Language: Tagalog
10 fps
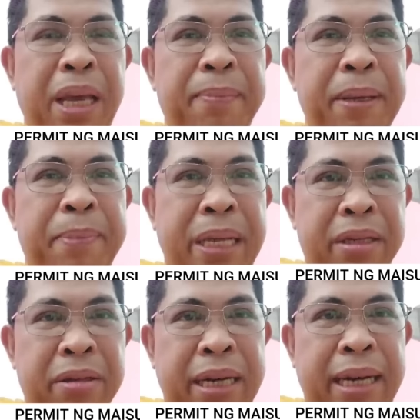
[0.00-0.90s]
ah, PNP
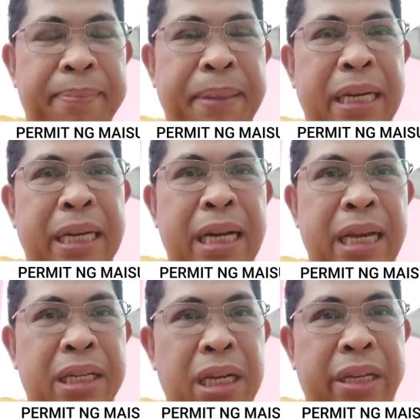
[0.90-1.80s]
personnel para lang
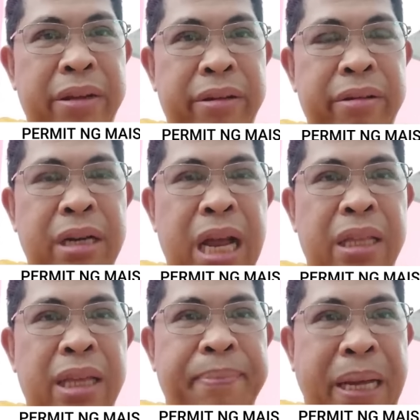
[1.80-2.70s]
isecure yung
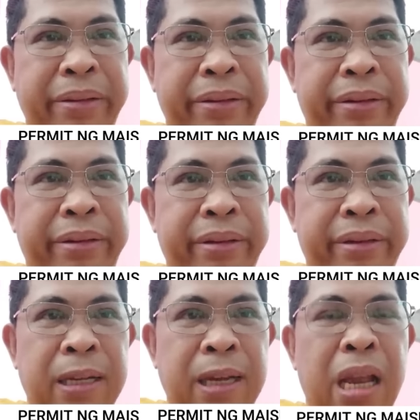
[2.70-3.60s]
dating Pangulo
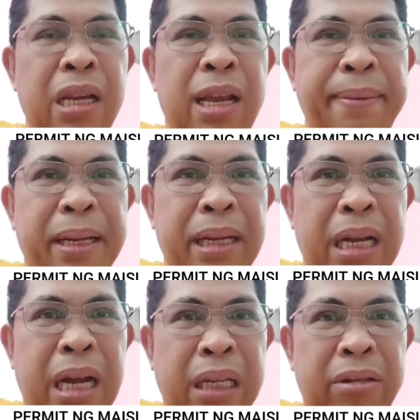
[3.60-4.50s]
na hindi man
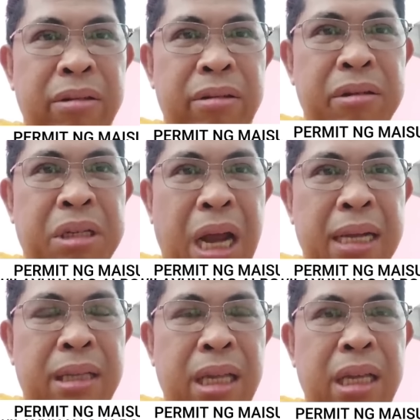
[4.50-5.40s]
nagkakatulong sa
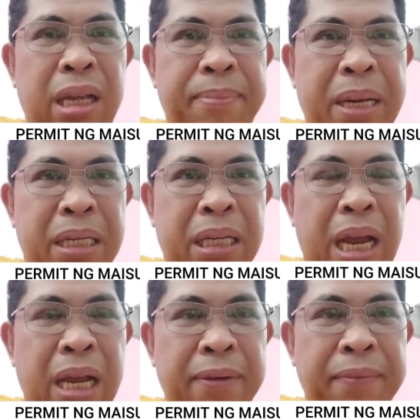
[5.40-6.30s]
ating ah,
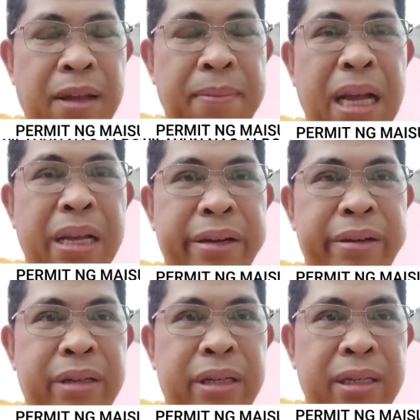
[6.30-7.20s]
bansa,
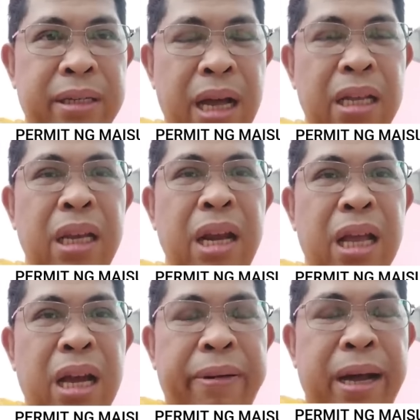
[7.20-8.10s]
bagkos ang
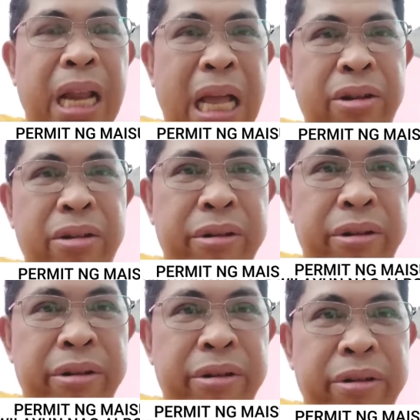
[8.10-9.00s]
ginagawa,
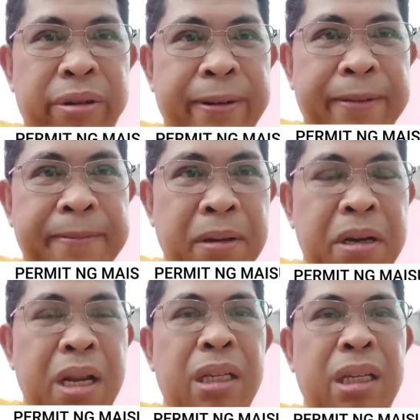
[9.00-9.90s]
nanggugulo, o
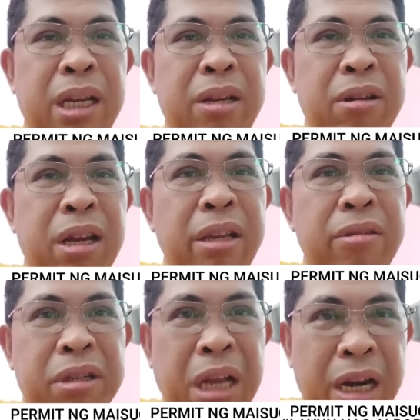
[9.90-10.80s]
di secure niya
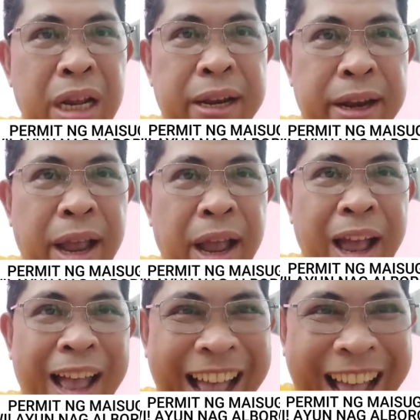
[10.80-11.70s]
yung sarili niya.